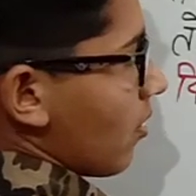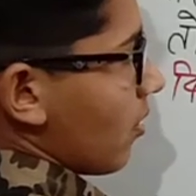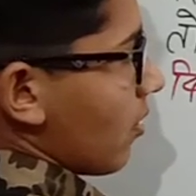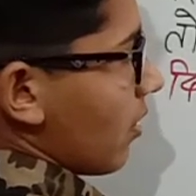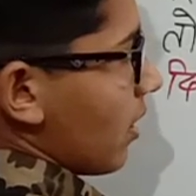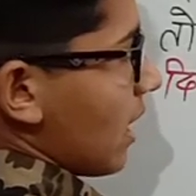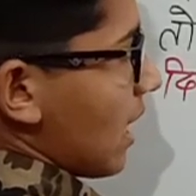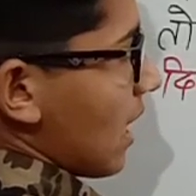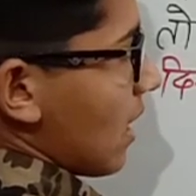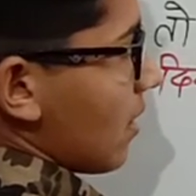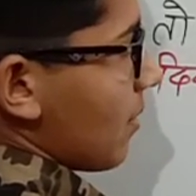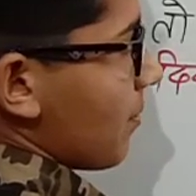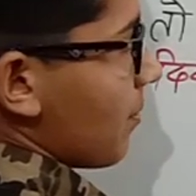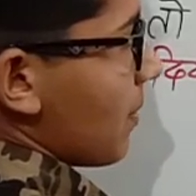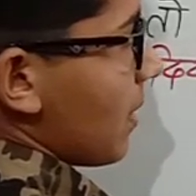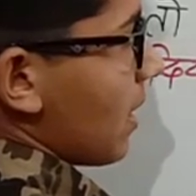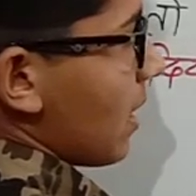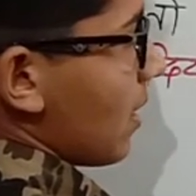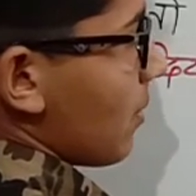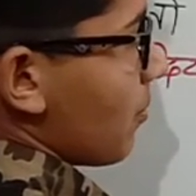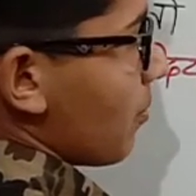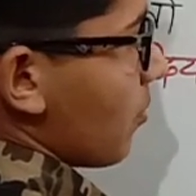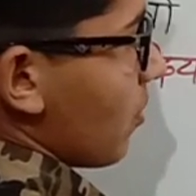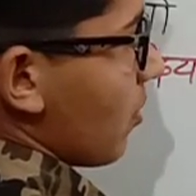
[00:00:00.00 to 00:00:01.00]
और यहाँ पर
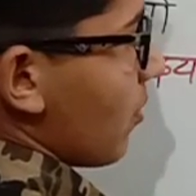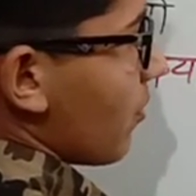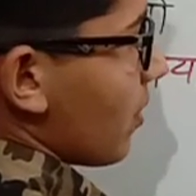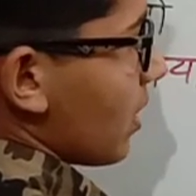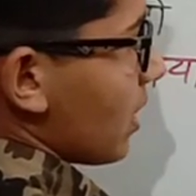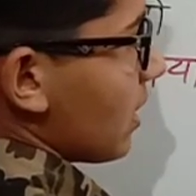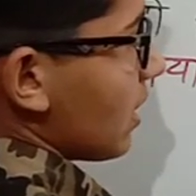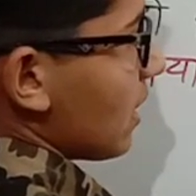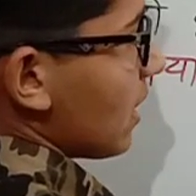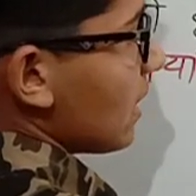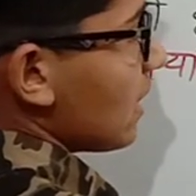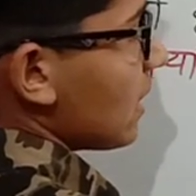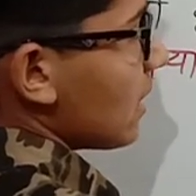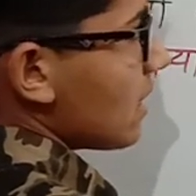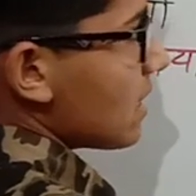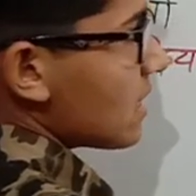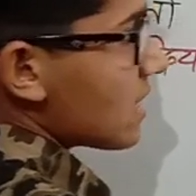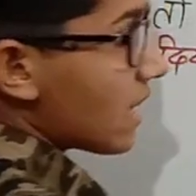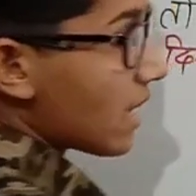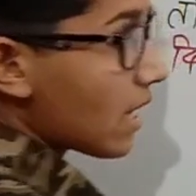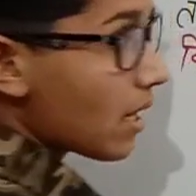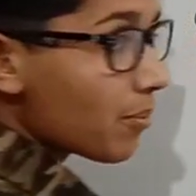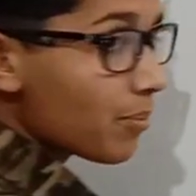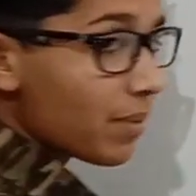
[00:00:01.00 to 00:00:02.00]
आपको व्रत की
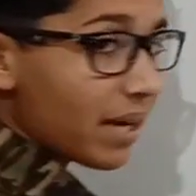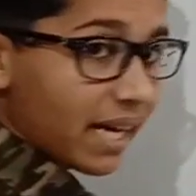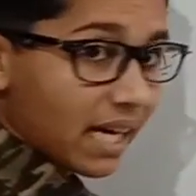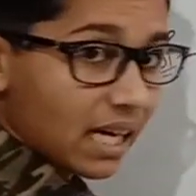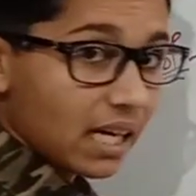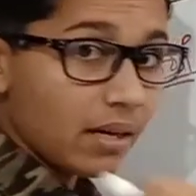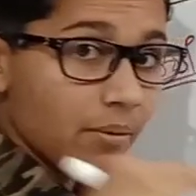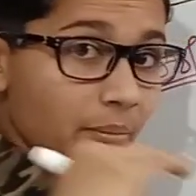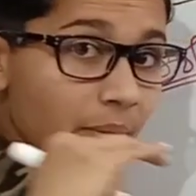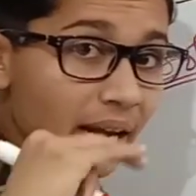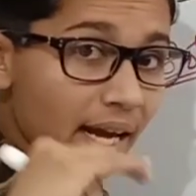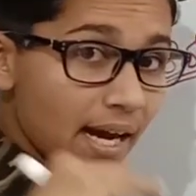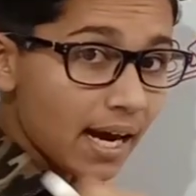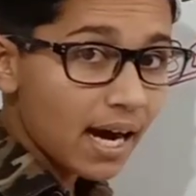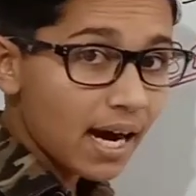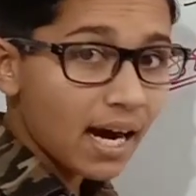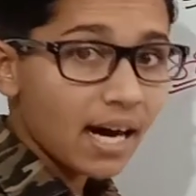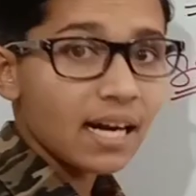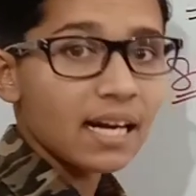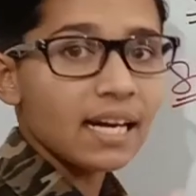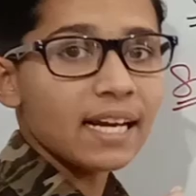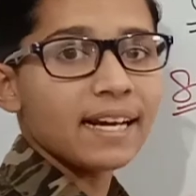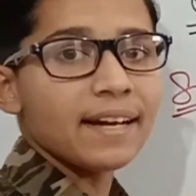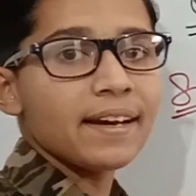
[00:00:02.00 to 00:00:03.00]
त्रिज्या के ब्रैकेट में
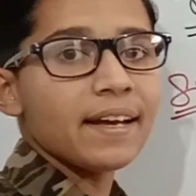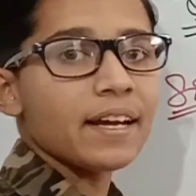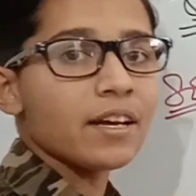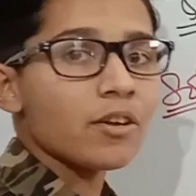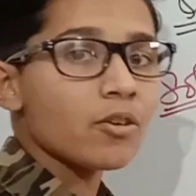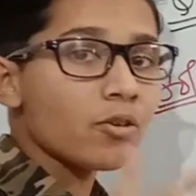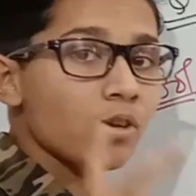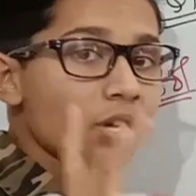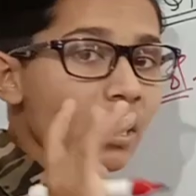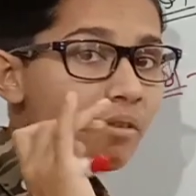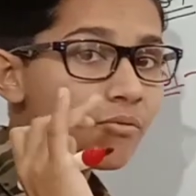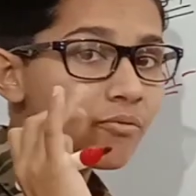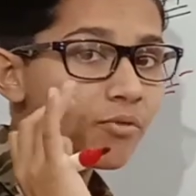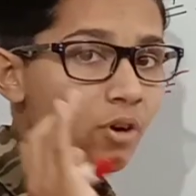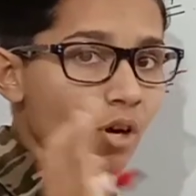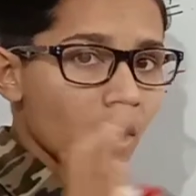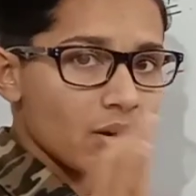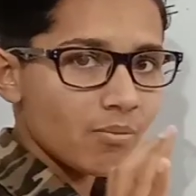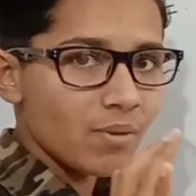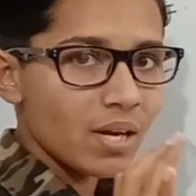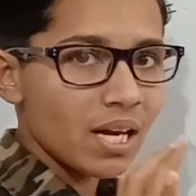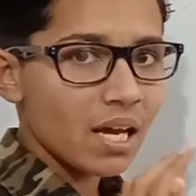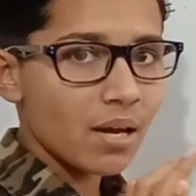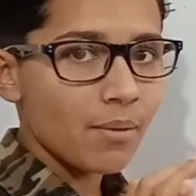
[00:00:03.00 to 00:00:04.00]
आर लिखना है क्योंकि हम
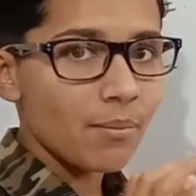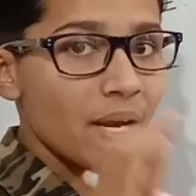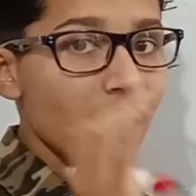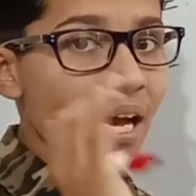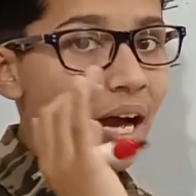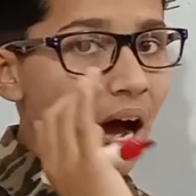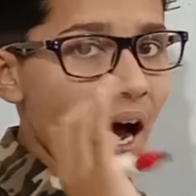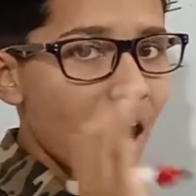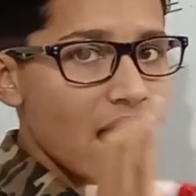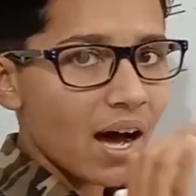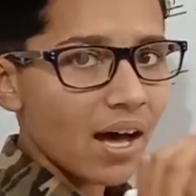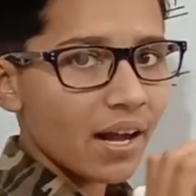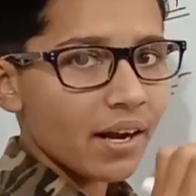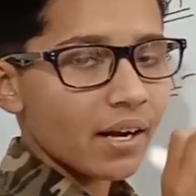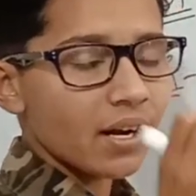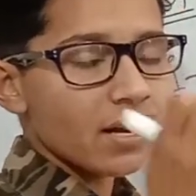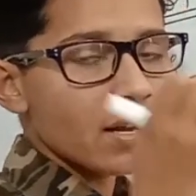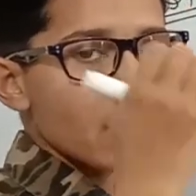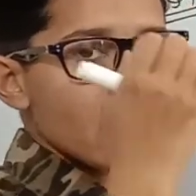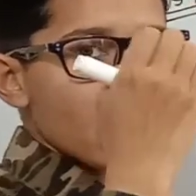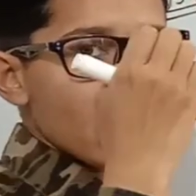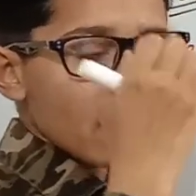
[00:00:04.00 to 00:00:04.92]
फॉर्मूला में आर